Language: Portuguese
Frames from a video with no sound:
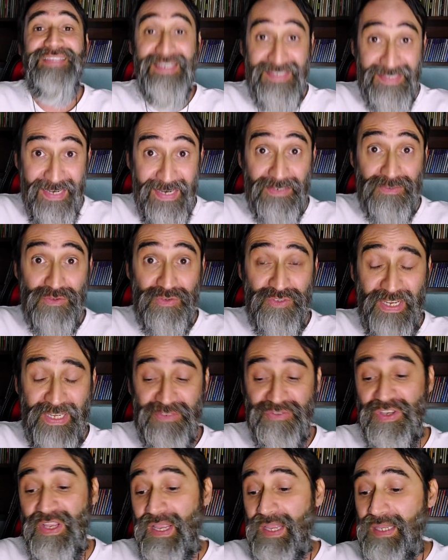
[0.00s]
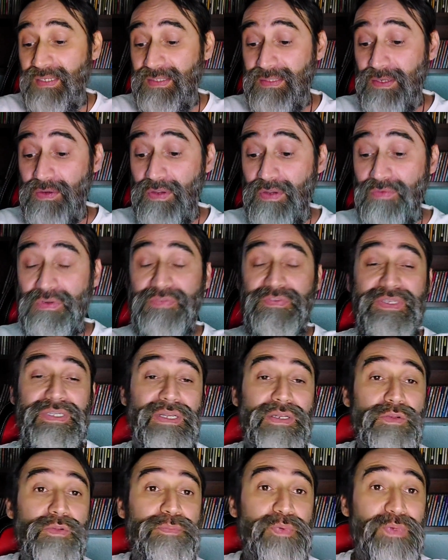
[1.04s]
Tá certo, gente? Então eu vou
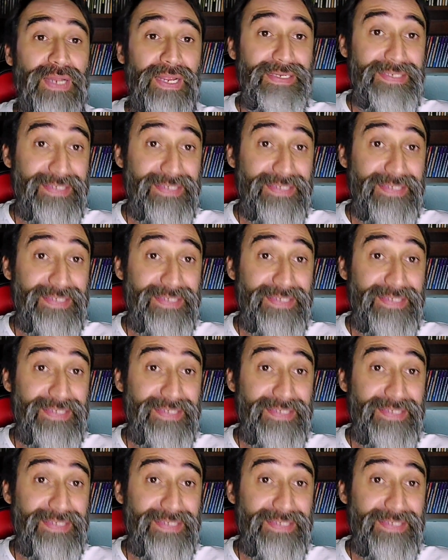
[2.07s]
ficando por